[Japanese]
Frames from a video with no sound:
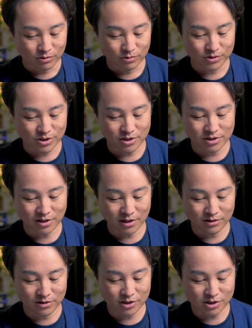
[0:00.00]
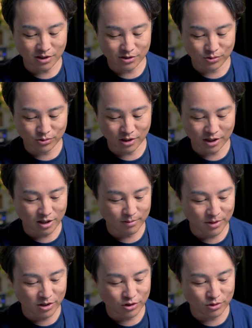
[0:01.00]
この シースリー にした状態で
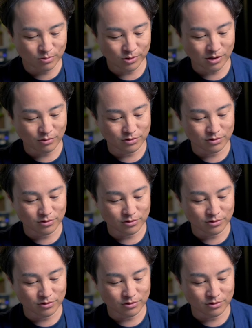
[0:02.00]
メニューボタンを押